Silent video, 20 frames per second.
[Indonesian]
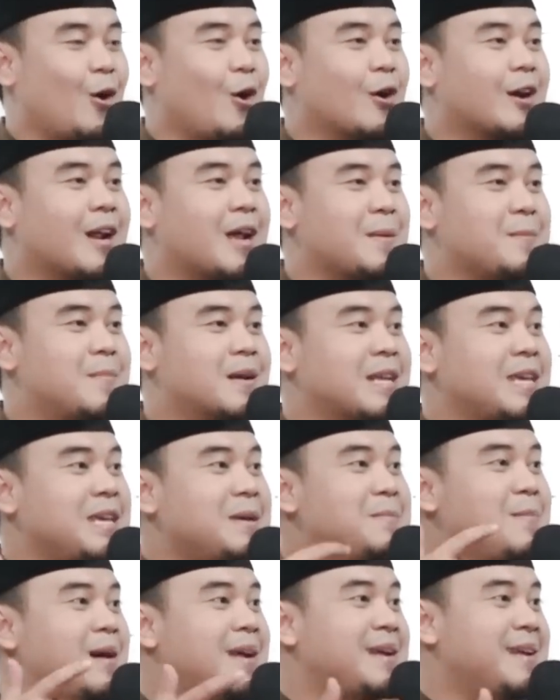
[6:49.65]
Orang
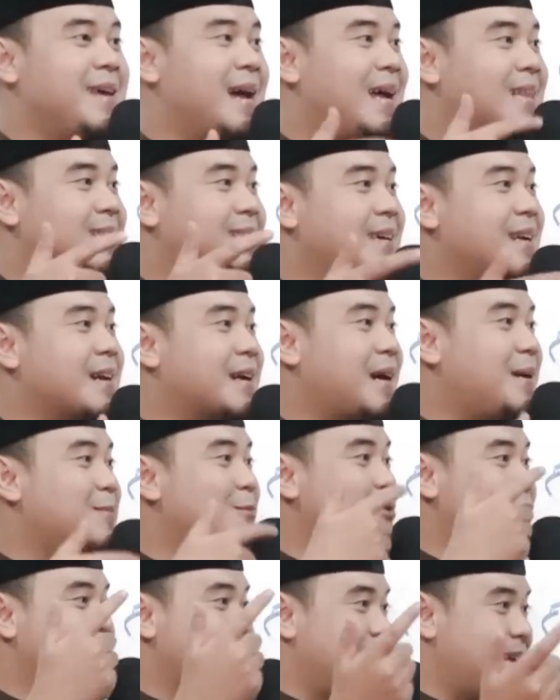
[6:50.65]
beriman di antara
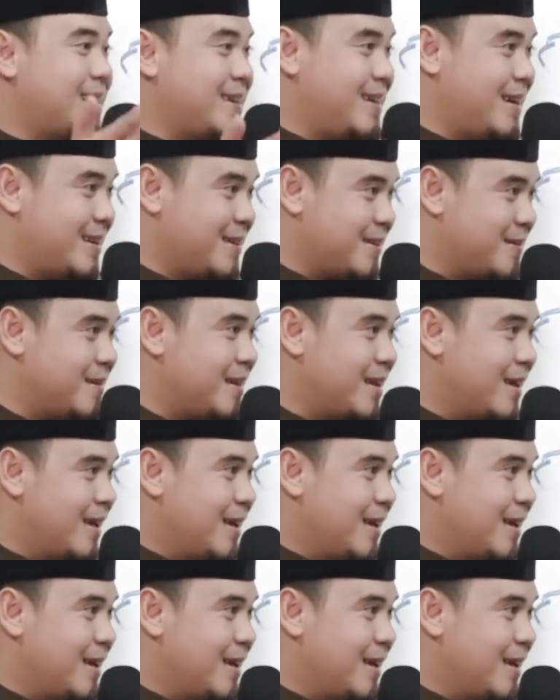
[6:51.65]
kamu sekalian